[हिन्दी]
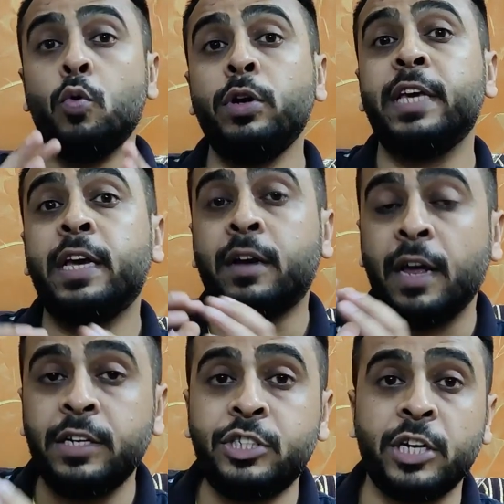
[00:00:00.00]
उनके
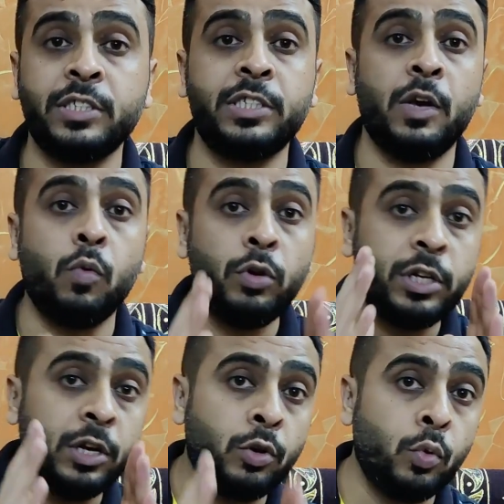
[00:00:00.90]
कल्चर से
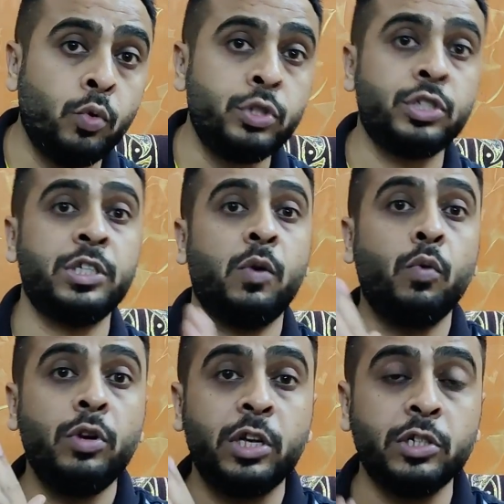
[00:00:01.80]
उनके रूट्स से
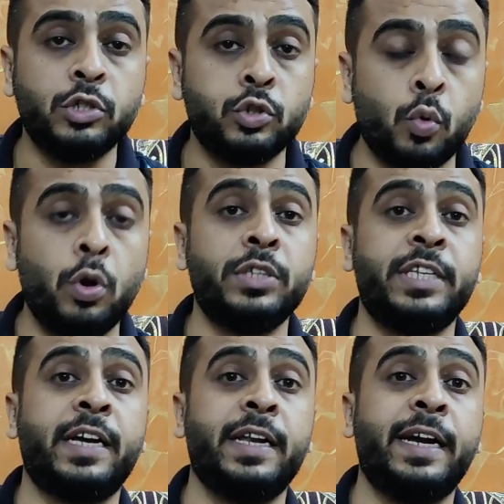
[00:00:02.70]
उनके सोल
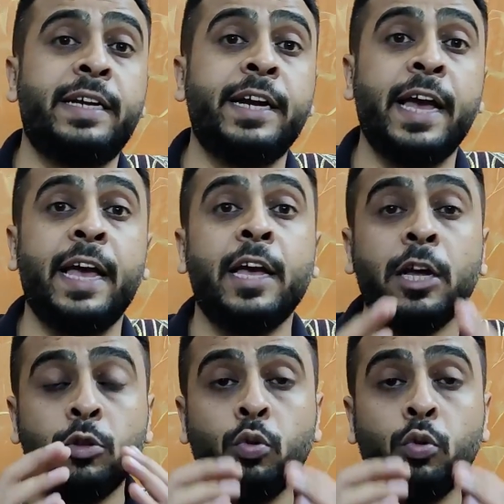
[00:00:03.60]
से कनेक्टेड है